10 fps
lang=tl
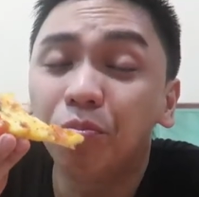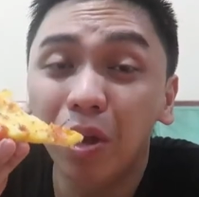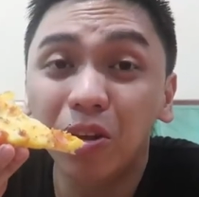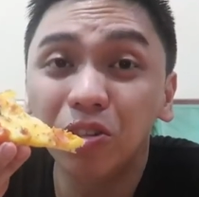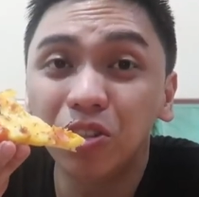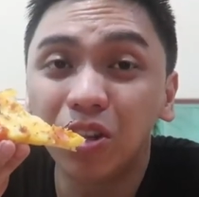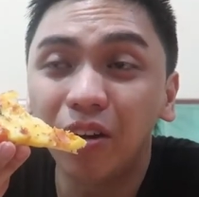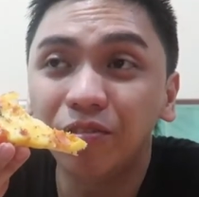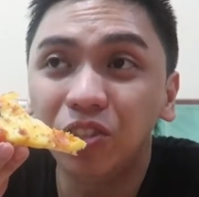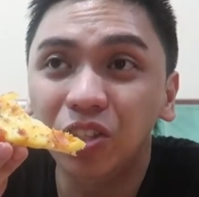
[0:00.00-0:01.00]
bacon
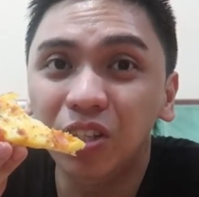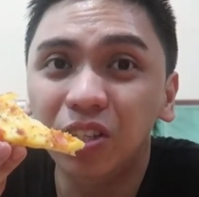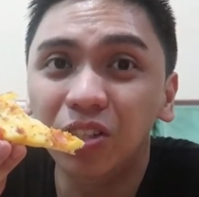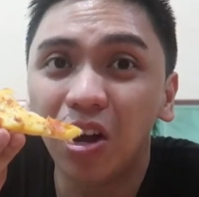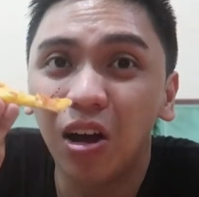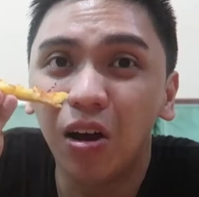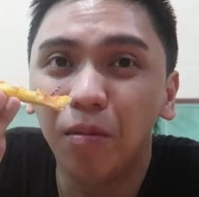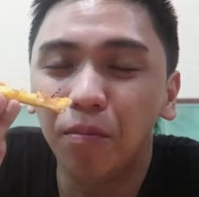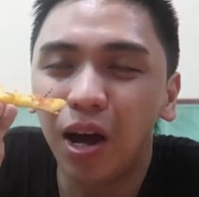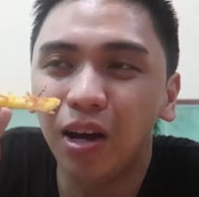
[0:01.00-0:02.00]
stuffed cheese,
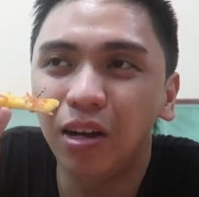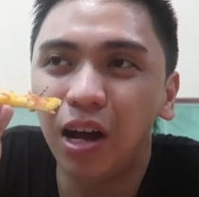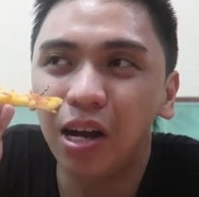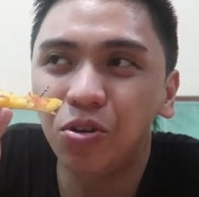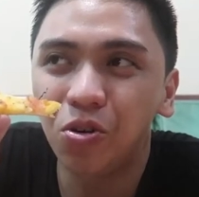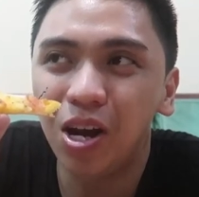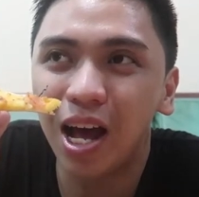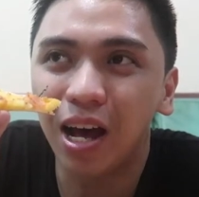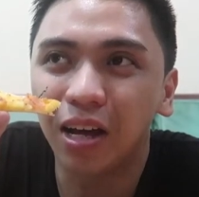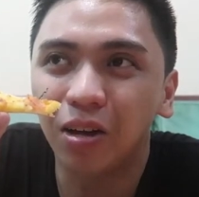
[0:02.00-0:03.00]
um, ang ano ko
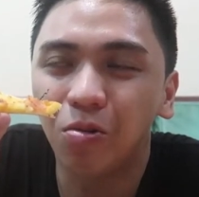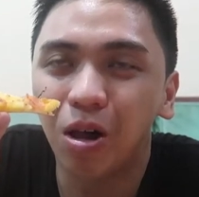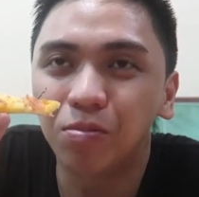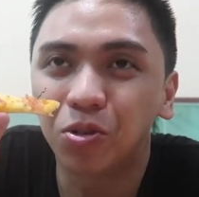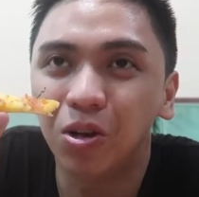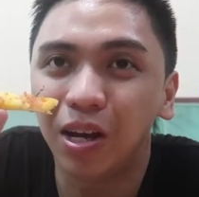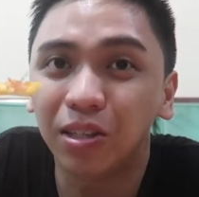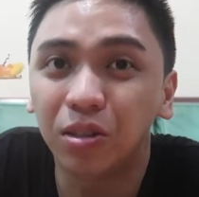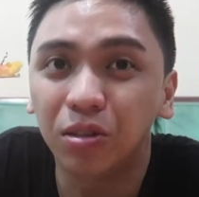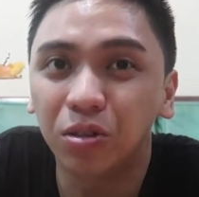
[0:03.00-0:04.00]
lang, qualms ko lang
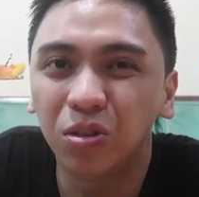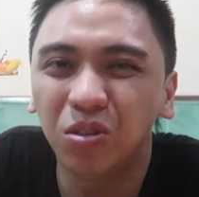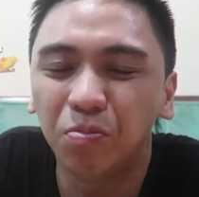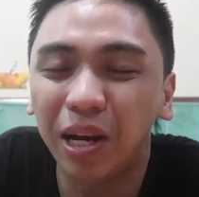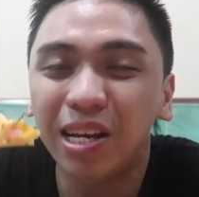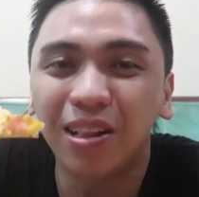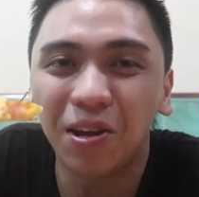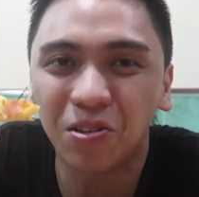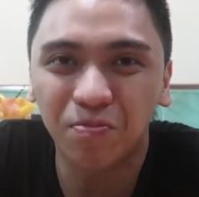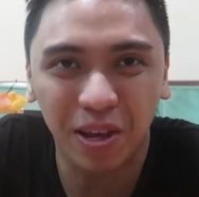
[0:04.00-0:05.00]
is maliit
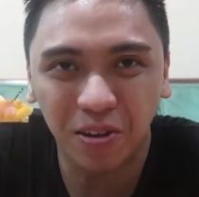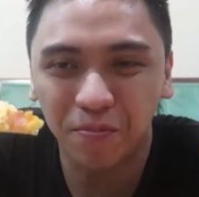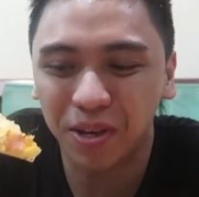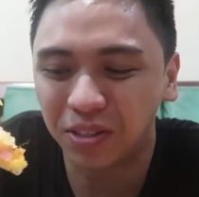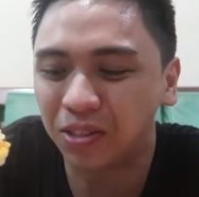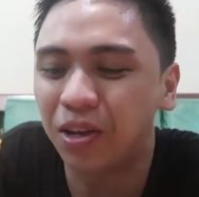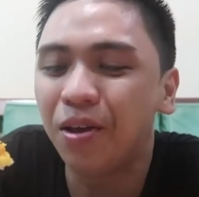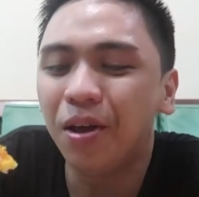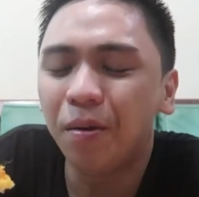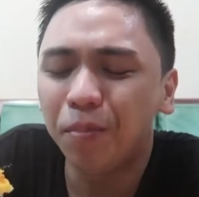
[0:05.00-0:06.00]
lang yung bacon bits.
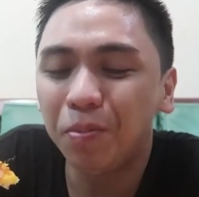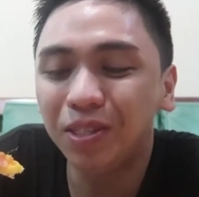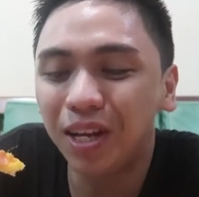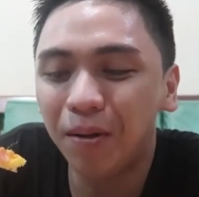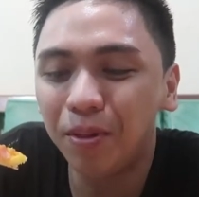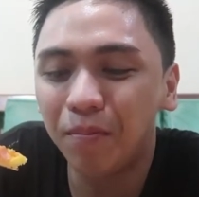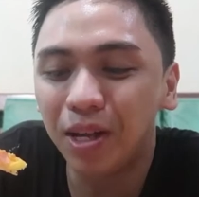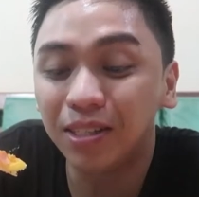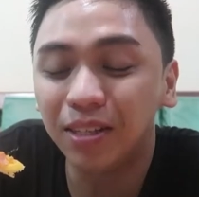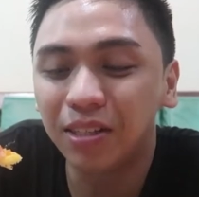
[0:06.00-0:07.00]
Pero masarap
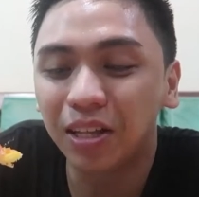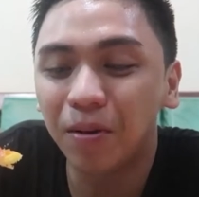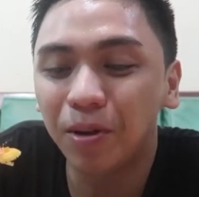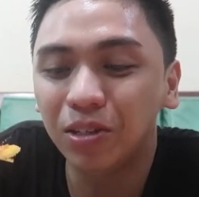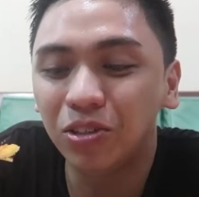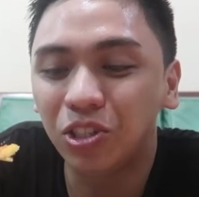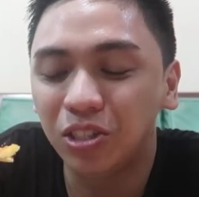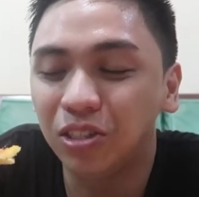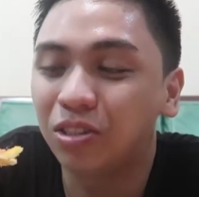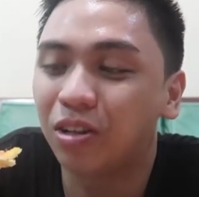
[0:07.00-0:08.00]
naman, siksik naman yung
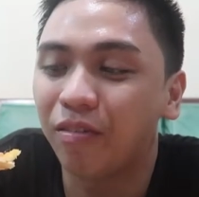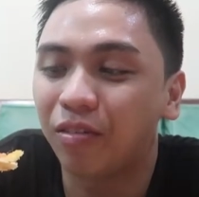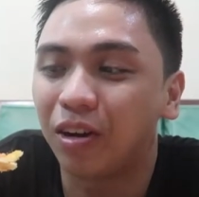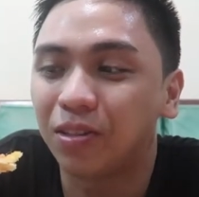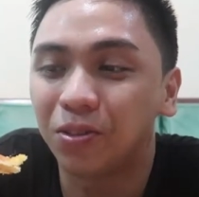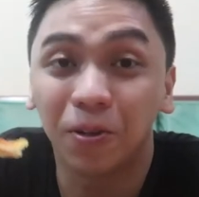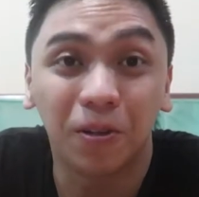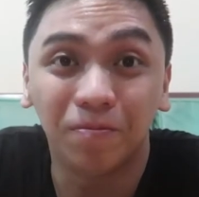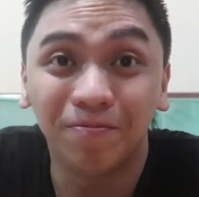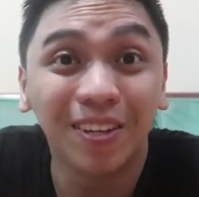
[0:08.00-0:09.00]
cheesy stuffed crust. So, yun.